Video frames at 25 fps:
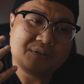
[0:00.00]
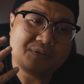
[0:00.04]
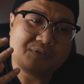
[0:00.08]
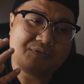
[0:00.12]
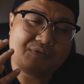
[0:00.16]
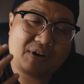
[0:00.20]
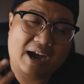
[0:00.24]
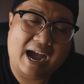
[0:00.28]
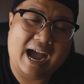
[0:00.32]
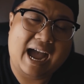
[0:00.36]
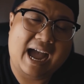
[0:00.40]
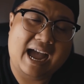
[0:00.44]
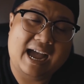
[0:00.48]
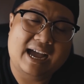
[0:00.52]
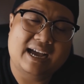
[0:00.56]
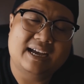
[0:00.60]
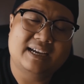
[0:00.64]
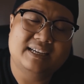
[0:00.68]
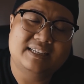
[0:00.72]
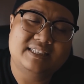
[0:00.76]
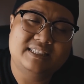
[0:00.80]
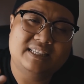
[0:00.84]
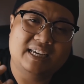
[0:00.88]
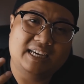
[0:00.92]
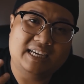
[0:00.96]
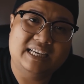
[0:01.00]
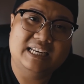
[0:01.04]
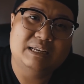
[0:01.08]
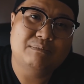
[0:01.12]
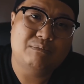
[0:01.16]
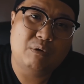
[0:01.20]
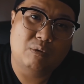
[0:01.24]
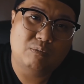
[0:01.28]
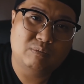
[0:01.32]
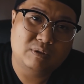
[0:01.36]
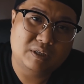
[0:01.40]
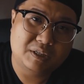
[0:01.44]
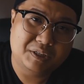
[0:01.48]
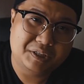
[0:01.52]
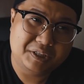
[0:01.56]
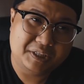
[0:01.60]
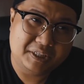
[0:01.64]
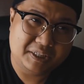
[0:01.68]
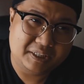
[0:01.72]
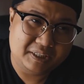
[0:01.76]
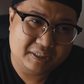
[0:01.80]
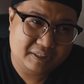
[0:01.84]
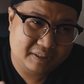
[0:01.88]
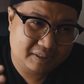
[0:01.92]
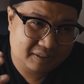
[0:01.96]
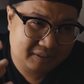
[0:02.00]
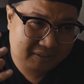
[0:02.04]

và chị là một người